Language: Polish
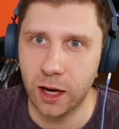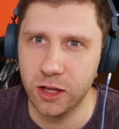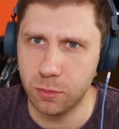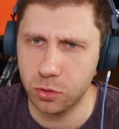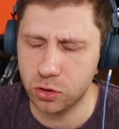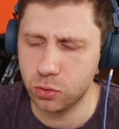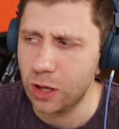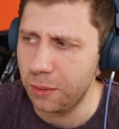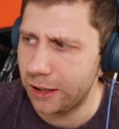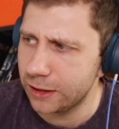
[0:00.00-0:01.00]
chętnie
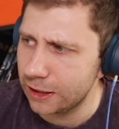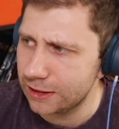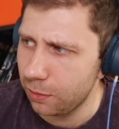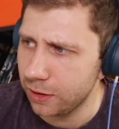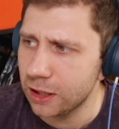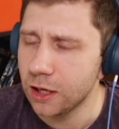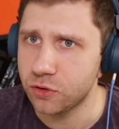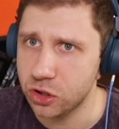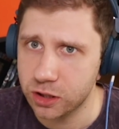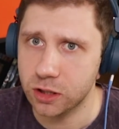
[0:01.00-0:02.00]
podyskutujemy no, na temat
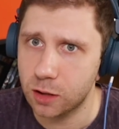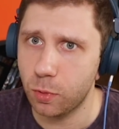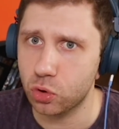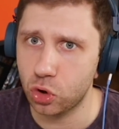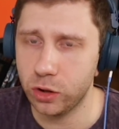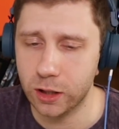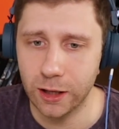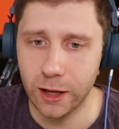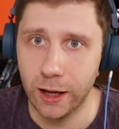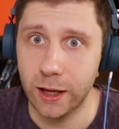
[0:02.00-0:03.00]
wszystkich tych poruszonych
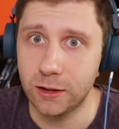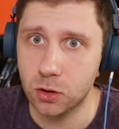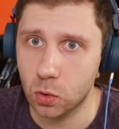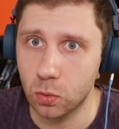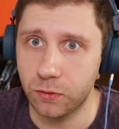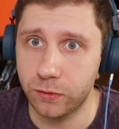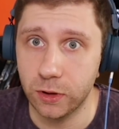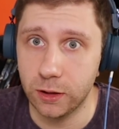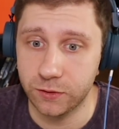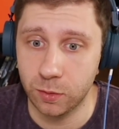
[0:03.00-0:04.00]
e, tytułów
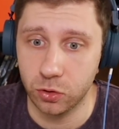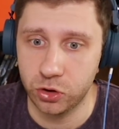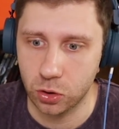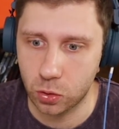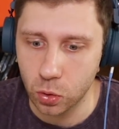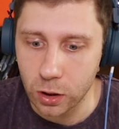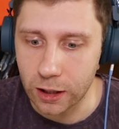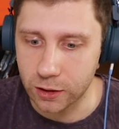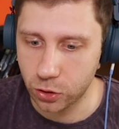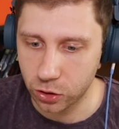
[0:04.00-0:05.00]
e, w tym odcinku.
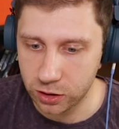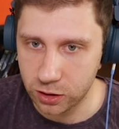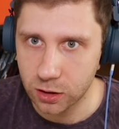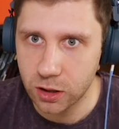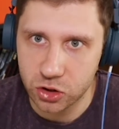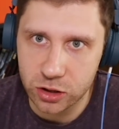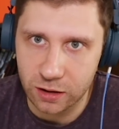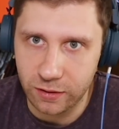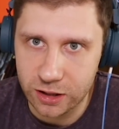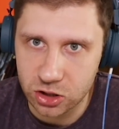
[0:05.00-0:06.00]
No i e, czy
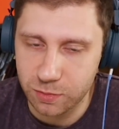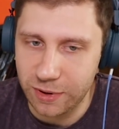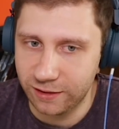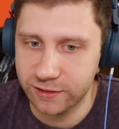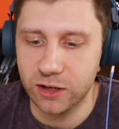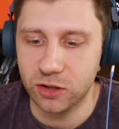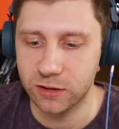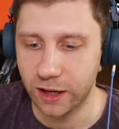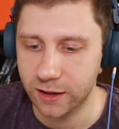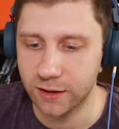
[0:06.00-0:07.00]
Rafale jeszcze sprawdzasz,
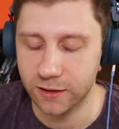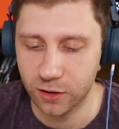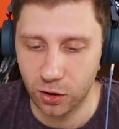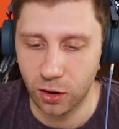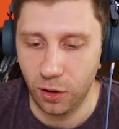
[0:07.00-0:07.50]
tak? Coco.